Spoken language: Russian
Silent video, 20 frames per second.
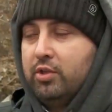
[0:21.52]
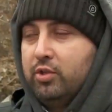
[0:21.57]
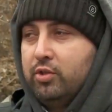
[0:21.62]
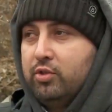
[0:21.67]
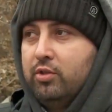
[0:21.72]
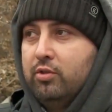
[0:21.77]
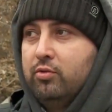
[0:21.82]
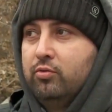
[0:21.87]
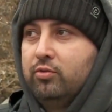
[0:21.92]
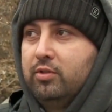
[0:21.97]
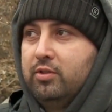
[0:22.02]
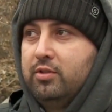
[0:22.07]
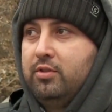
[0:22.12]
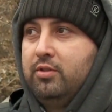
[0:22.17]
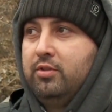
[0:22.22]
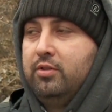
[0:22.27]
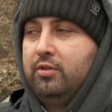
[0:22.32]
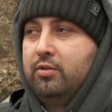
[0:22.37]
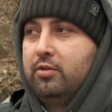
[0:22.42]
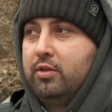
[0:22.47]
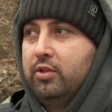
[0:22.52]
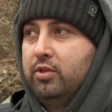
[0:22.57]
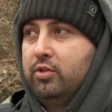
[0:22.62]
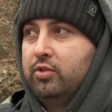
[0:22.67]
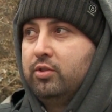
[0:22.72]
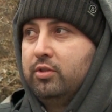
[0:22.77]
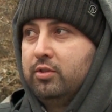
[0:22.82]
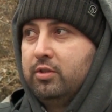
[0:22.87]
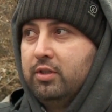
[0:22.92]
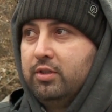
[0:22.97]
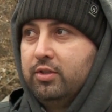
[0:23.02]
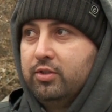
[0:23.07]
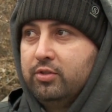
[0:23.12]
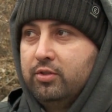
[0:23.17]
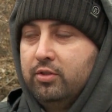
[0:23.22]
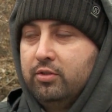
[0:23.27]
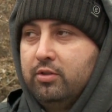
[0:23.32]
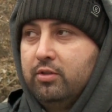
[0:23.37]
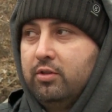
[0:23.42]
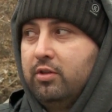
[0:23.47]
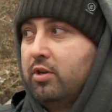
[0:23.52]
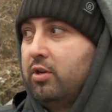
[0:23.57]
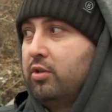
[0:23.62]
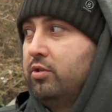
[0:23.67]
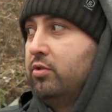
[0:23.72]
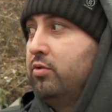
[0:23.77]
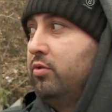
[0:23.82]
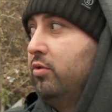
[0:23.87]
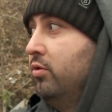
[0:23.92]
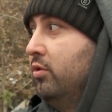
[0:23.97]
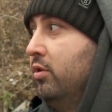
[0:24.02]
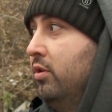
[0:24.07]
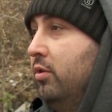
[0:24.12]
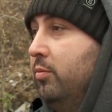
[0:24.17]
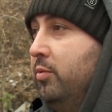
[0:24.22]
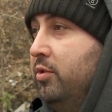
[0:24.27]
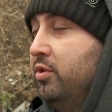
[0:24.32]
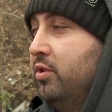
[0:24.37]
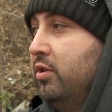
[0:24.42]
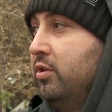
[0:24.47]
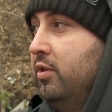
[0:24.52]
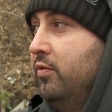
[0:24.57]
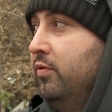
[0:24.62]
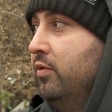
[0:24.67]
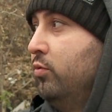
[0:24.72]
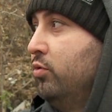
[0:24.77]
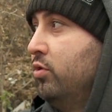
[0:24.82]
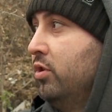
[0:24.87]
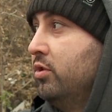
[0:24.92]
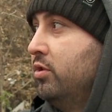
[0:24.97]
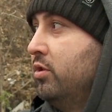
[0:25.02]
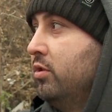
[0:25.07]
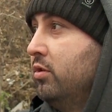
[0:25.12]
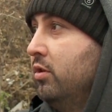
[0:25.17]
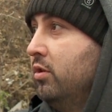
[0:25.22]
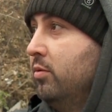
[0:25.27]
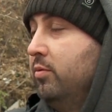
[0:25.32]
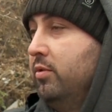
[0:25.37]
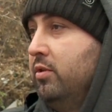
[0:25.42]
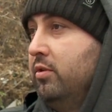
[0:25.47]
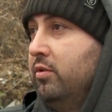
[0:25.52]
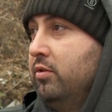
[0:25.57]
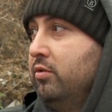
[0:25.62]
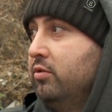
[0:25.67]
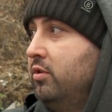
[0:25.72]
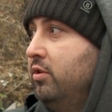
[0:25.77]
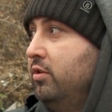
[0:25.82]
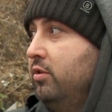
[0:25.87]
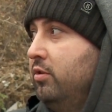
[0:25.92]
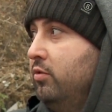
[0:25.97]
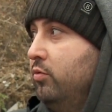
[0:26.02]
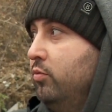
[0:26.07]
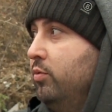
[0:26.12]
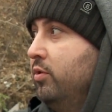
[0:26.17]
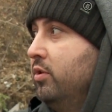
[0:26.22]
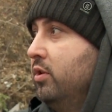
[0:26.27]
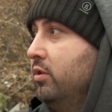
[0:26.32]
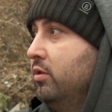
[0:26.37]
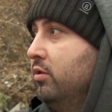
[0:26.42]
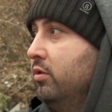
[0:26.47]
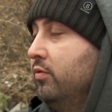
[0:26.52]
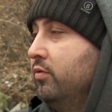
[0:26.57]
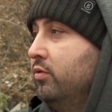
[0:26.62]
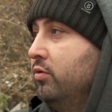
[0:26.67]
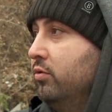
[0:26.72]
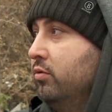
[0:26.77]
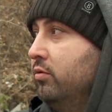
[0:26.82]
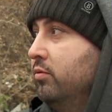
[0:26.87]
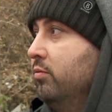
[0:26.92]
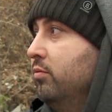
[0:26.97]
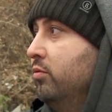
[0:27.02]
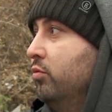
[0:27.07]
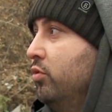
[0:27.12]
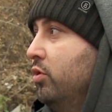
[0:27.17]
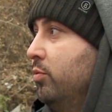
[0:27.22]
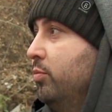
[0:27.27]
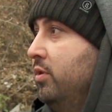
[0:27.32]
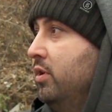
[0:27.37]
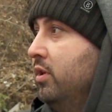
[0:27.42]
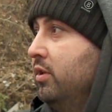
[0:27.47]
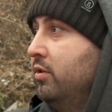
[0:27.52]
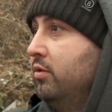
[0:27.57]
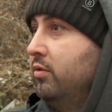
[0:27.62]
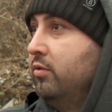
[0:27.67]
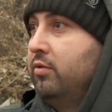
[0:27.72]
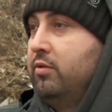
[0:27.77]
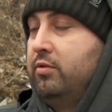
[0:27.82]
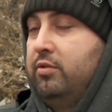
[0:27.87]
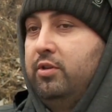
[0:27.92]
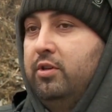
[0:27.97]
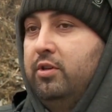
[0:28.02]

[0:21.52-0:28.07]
Конечно, нужно следить, конечно, конечно. Это городские, это административный участок, как бы надо следить, убирать это все, укреплять,